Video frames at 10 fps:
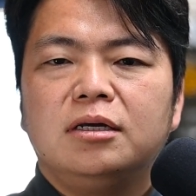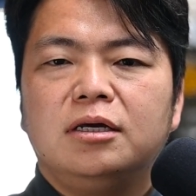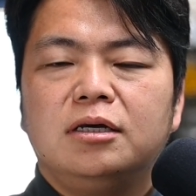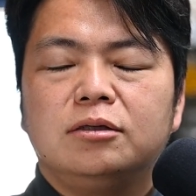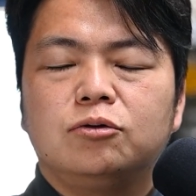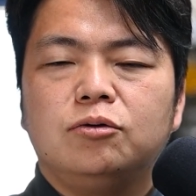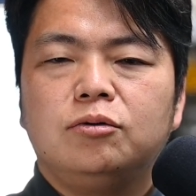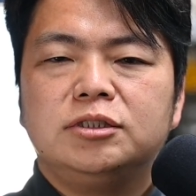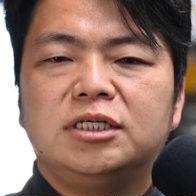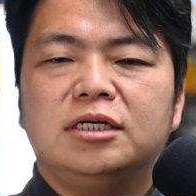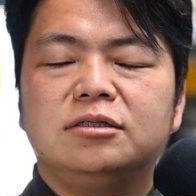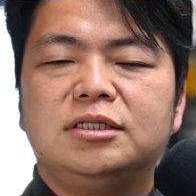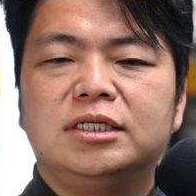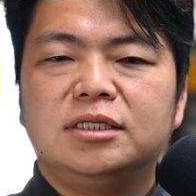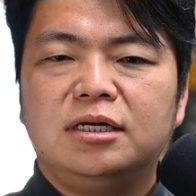えー、それを知らず
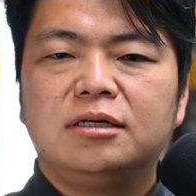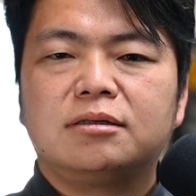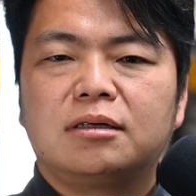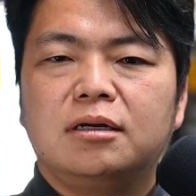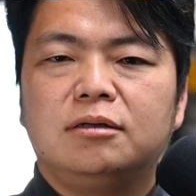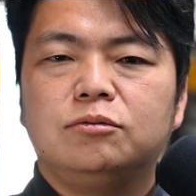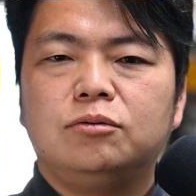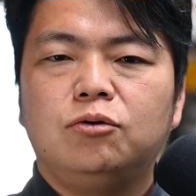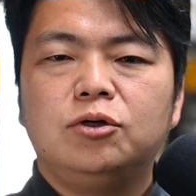にですねあの